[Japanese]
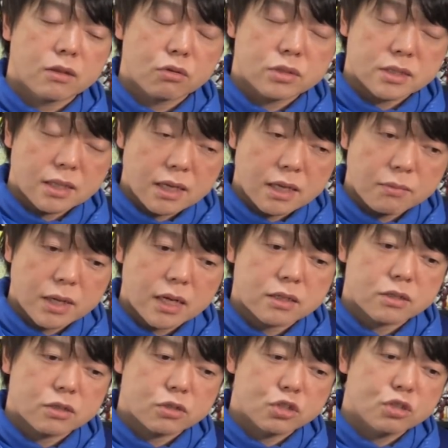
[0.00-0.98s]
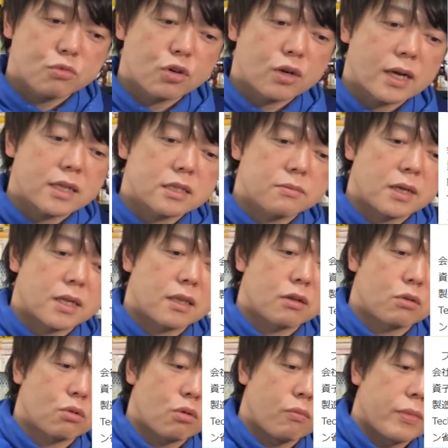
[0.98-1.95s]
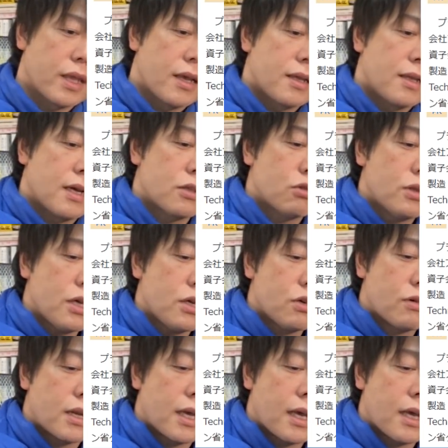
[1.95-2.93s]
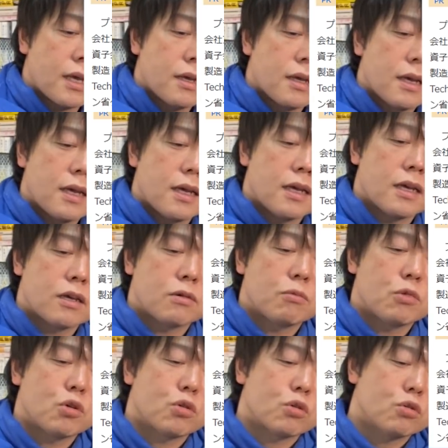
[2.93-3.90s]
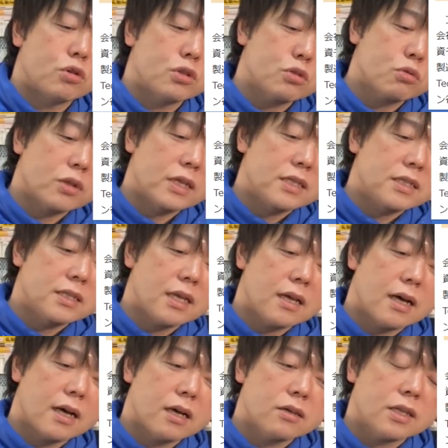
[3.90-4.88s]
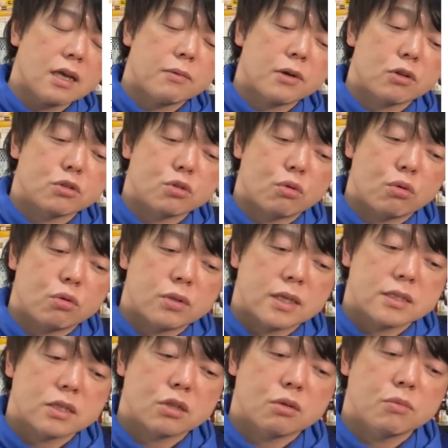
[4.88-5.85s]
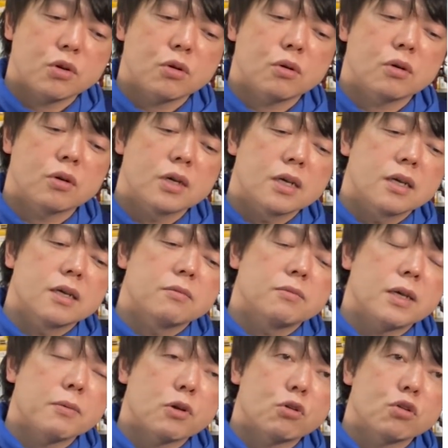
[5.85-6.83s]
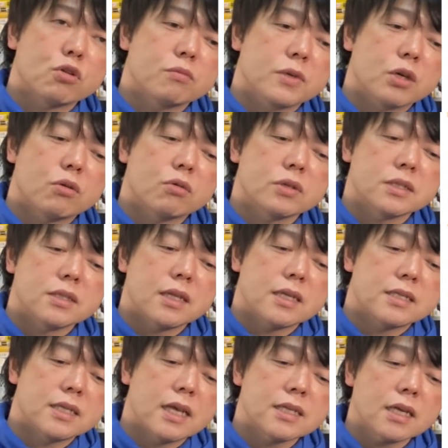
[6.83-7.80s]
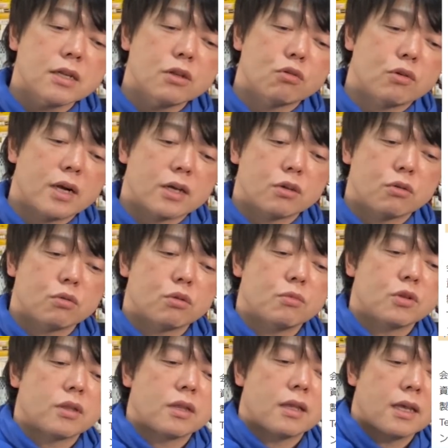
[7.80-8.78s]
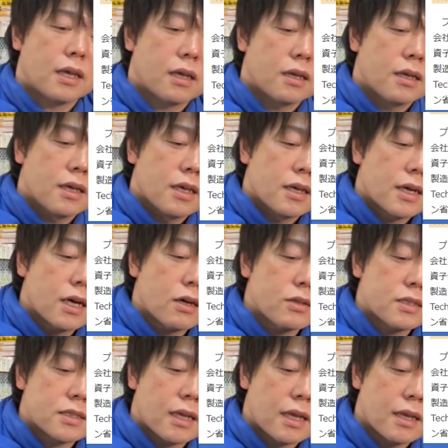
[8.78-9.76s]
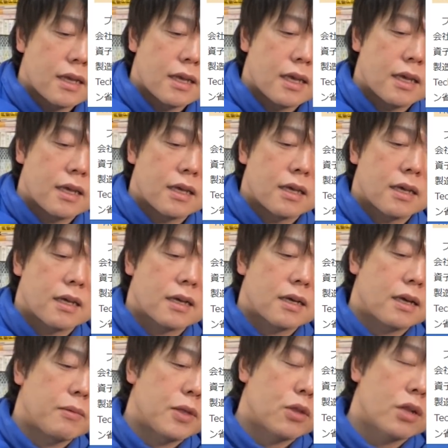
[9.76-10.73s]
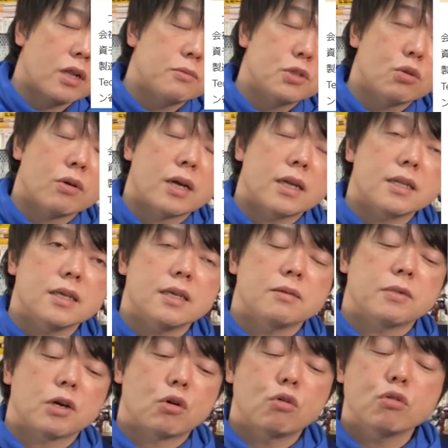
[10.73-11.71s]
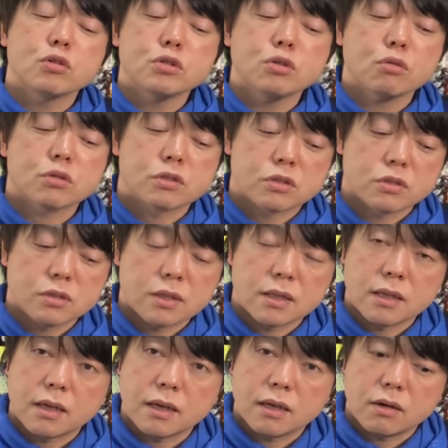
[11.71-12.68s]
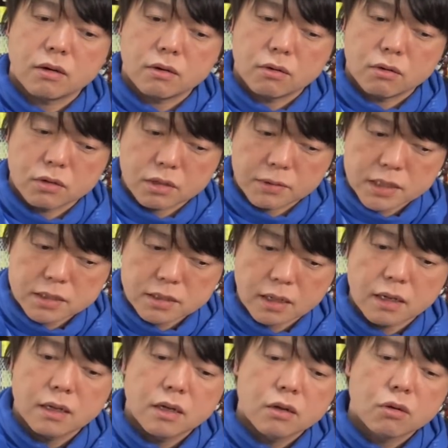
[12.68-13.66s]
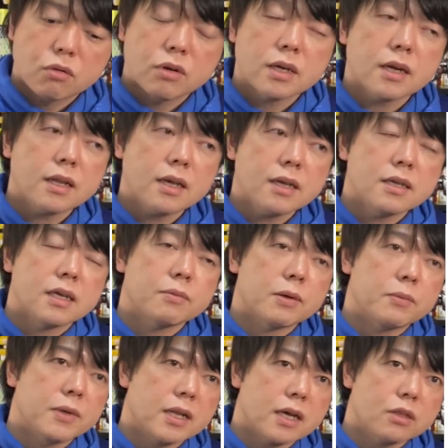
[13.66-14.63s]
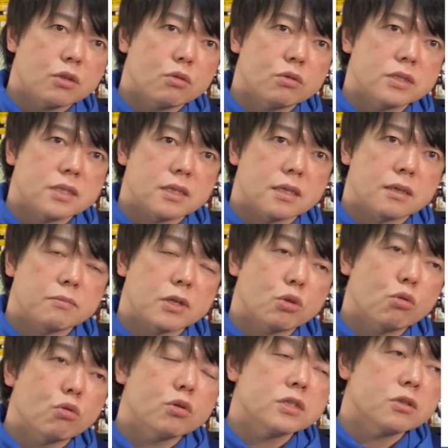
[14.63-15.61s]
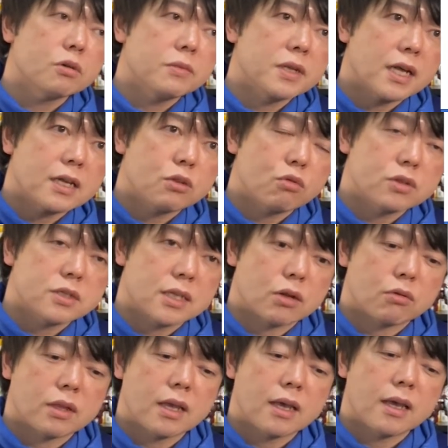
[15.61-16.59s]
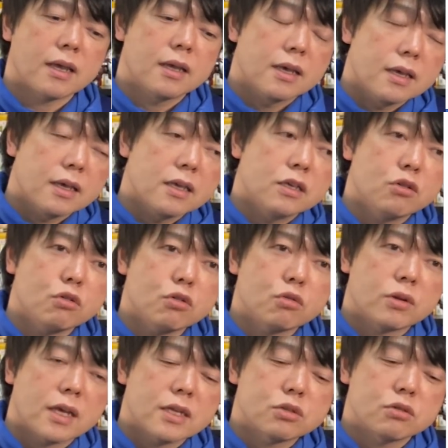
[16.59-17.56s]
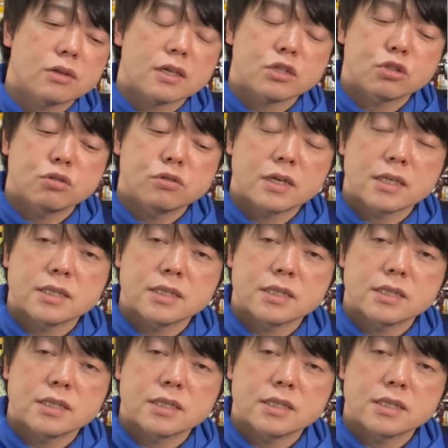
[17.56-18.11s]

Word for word: として、まあ、注目が集まってると。で、アドテックはね、えー、もう、これちょっとね、1年半ぐらい前の情報ですけども、やっぱこれを見越して生産力を上げようと思って、各地ね、えー、ベトナムとかに、まあ、工場を作っておりました。これがね、やっぱ未来投資、まあ、当時の未来投資なので、いよいよね、それが収益